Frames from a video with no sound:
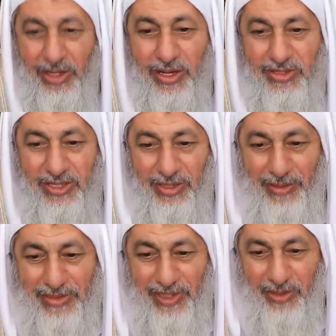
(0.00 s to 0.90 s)
خلاص كده
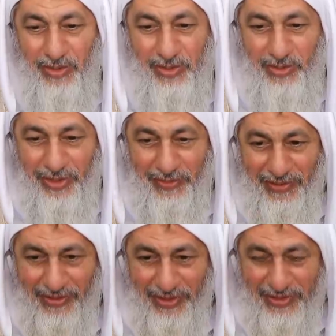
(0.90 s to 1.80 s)
بس اللي قلته كده
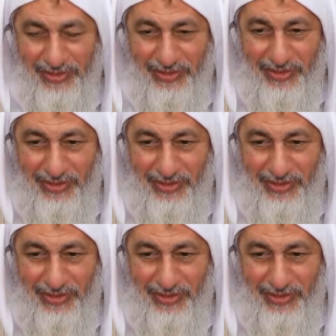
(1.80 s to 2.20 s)
فقط